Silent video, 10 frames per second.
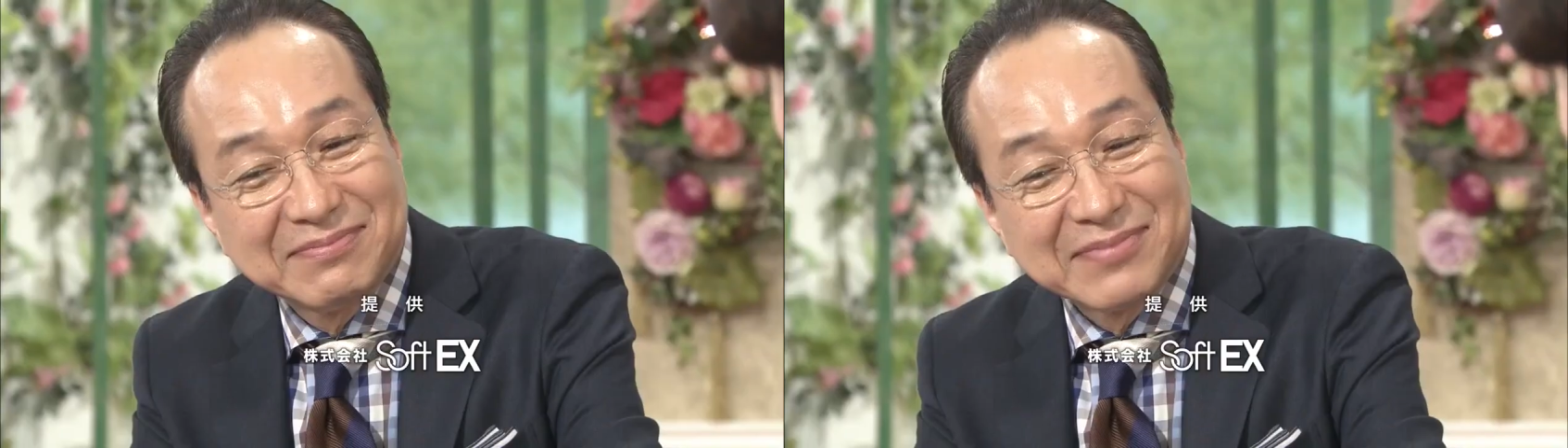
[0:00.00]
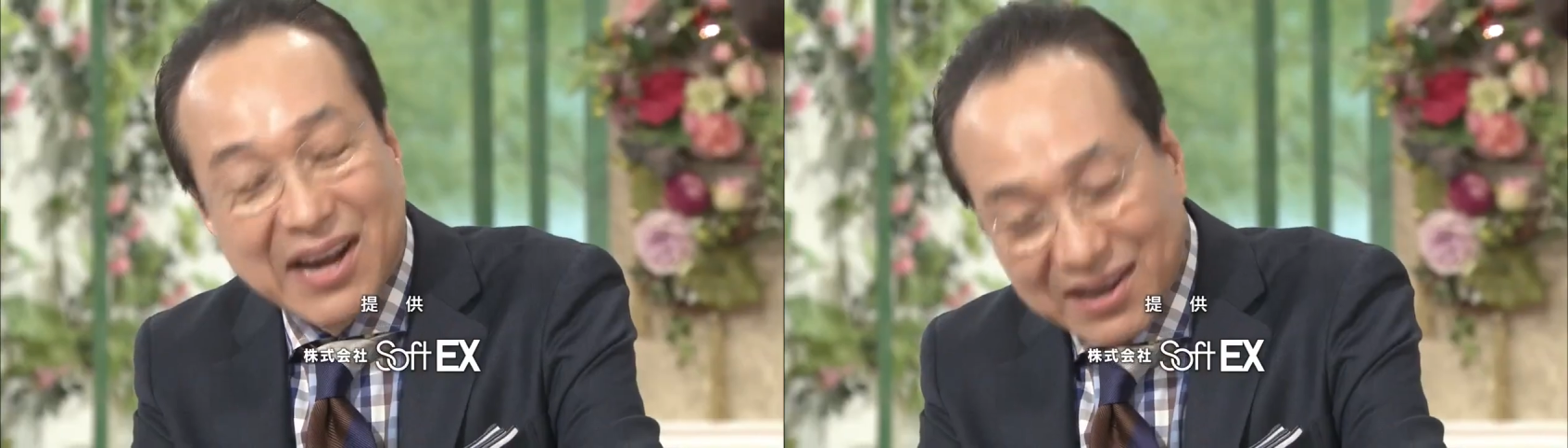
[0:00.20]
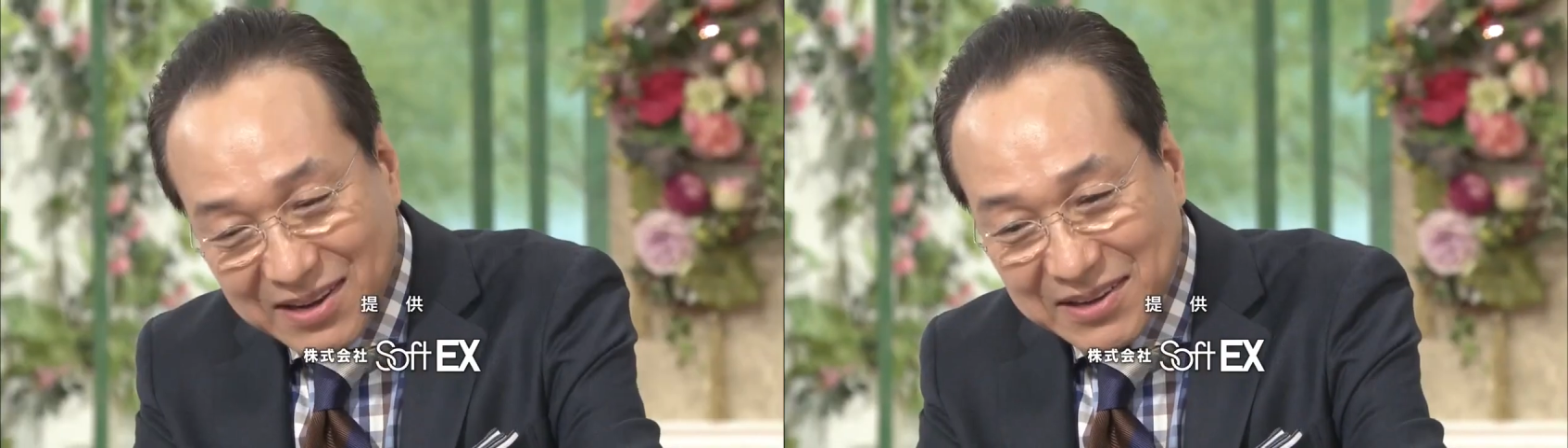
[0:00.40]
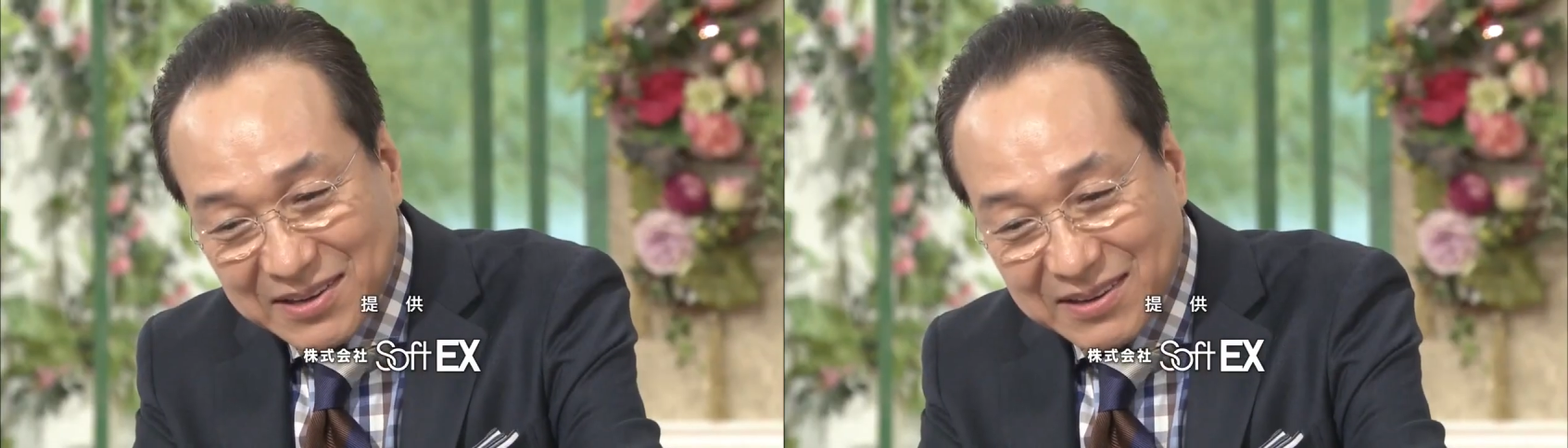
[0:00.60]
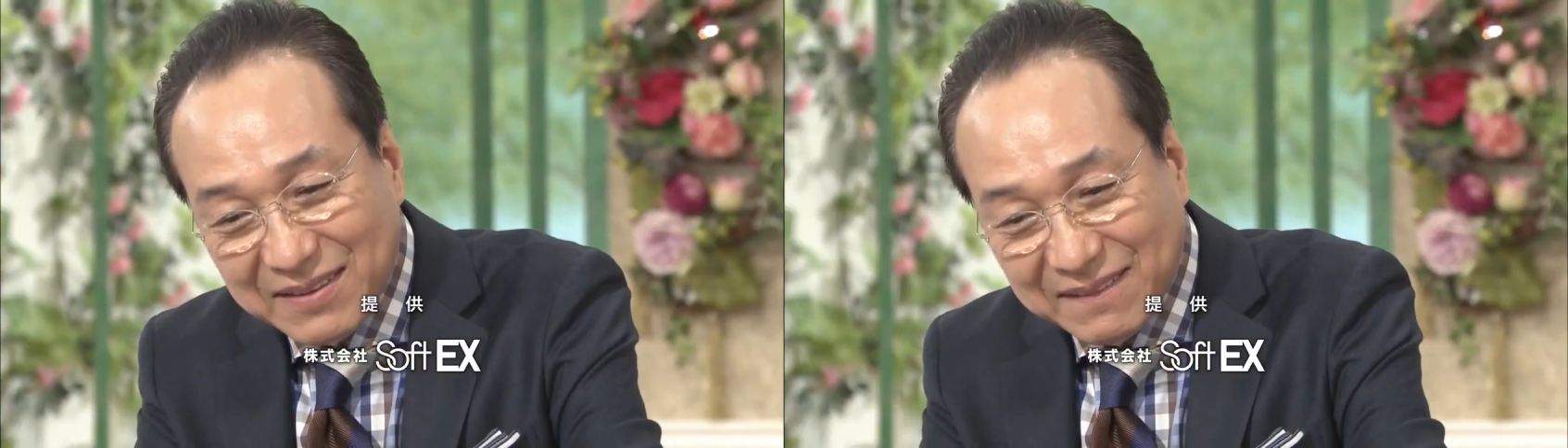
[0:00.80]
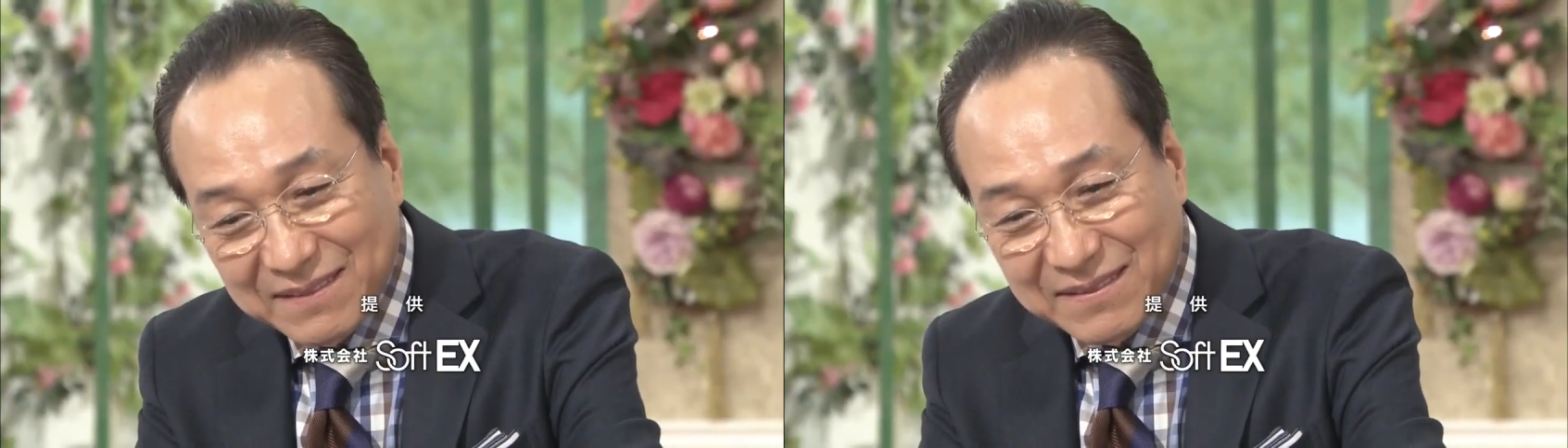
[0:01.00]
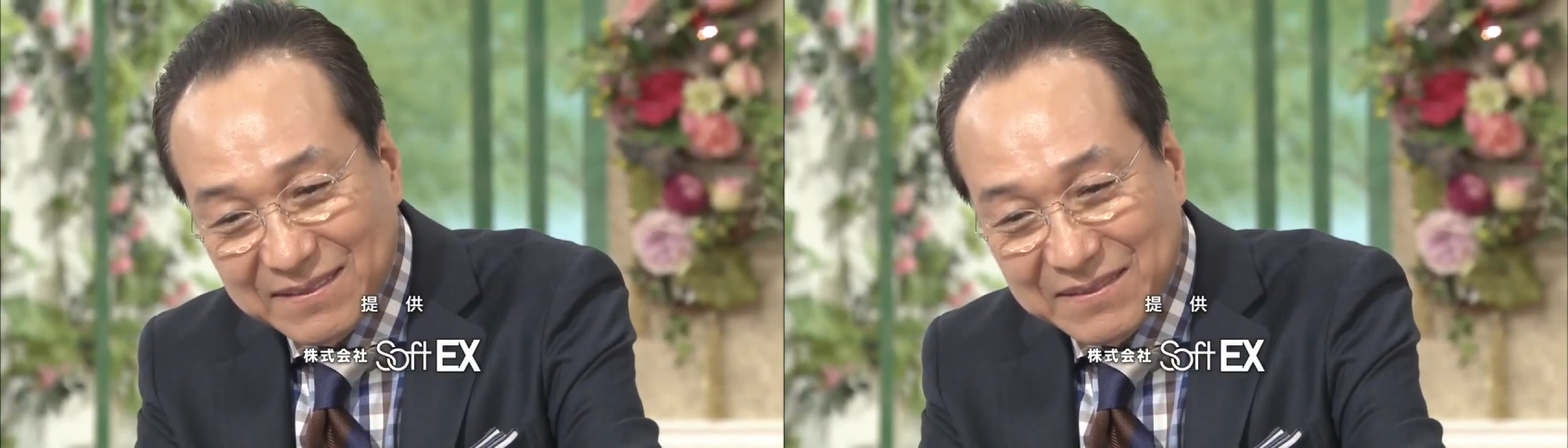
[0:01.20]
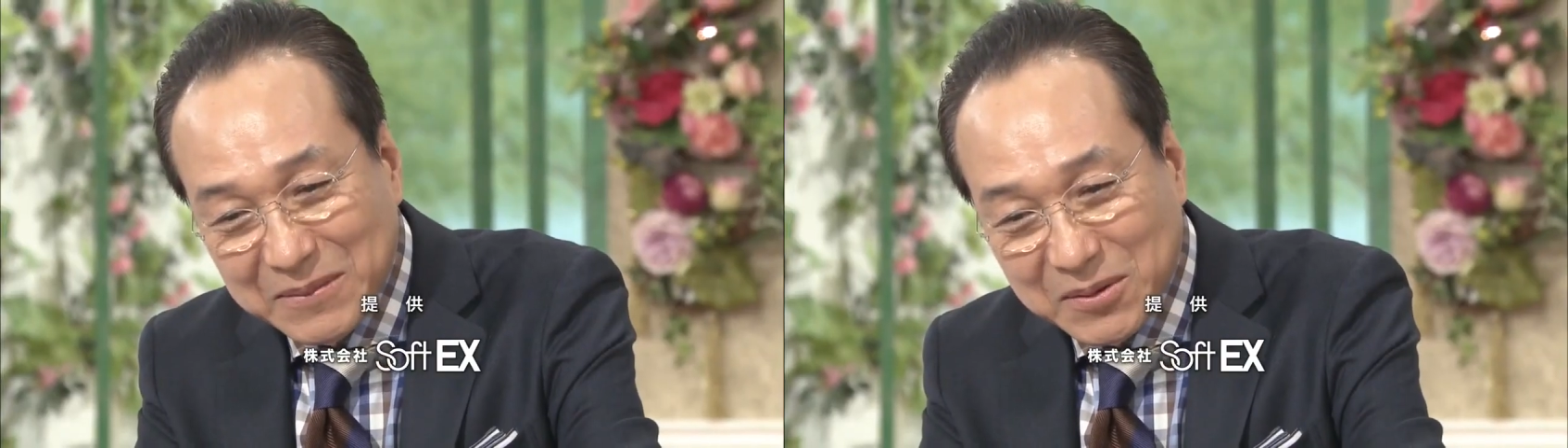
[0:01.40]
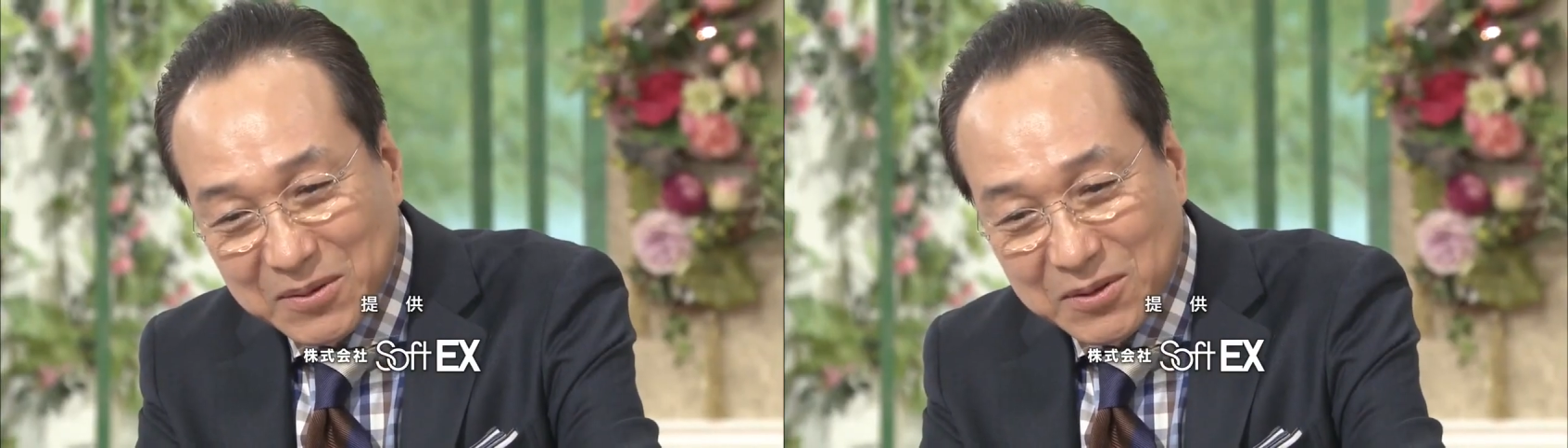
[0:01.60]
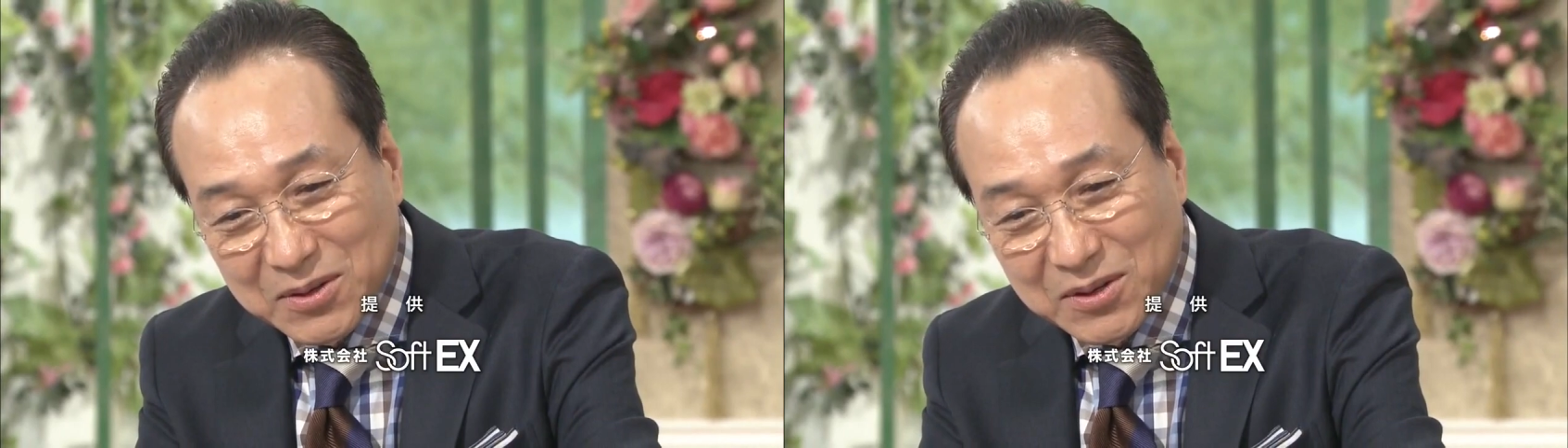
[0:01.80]
画」という、はい
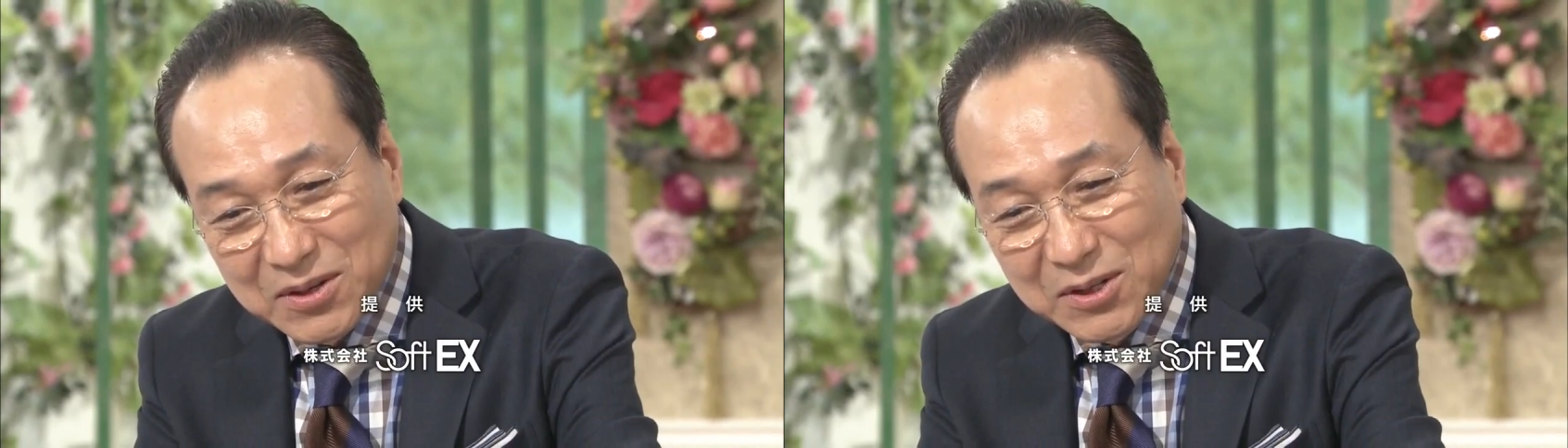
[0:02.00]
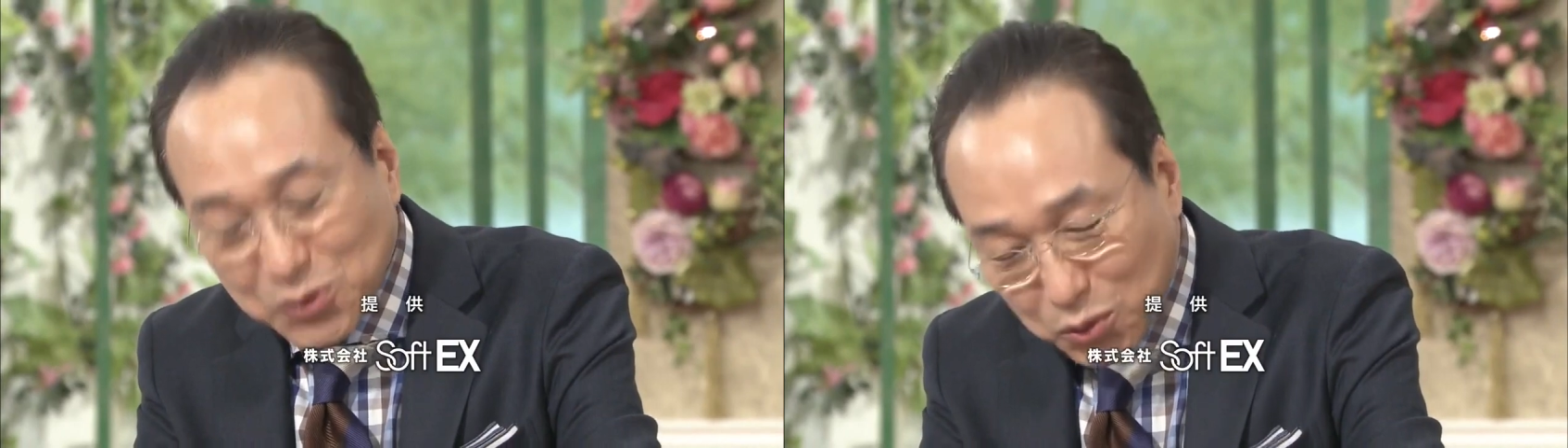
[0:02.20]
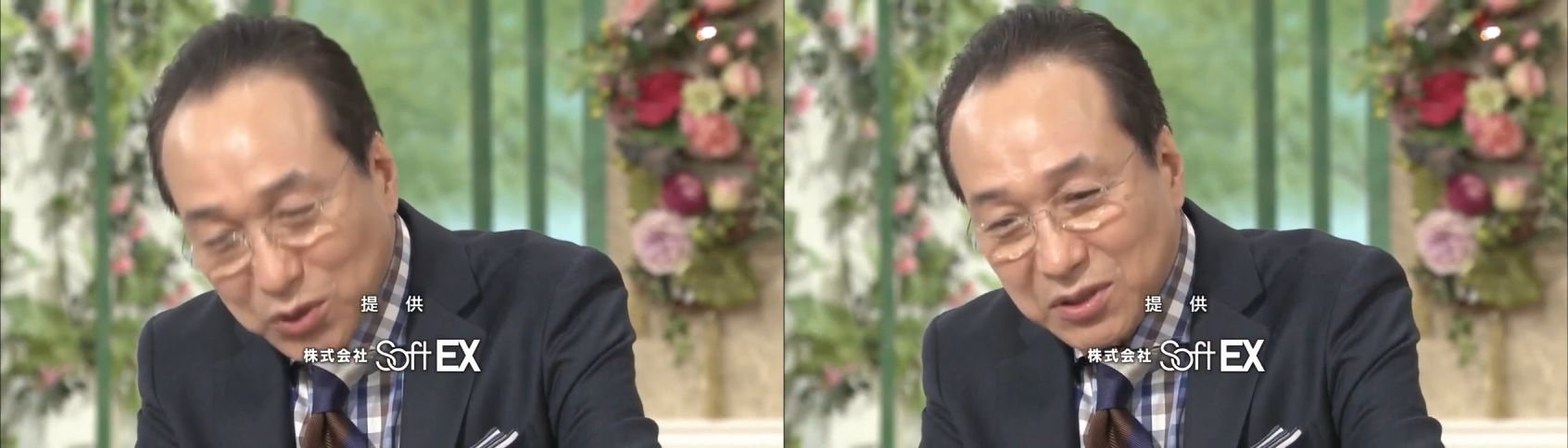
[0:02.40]
書き下ろし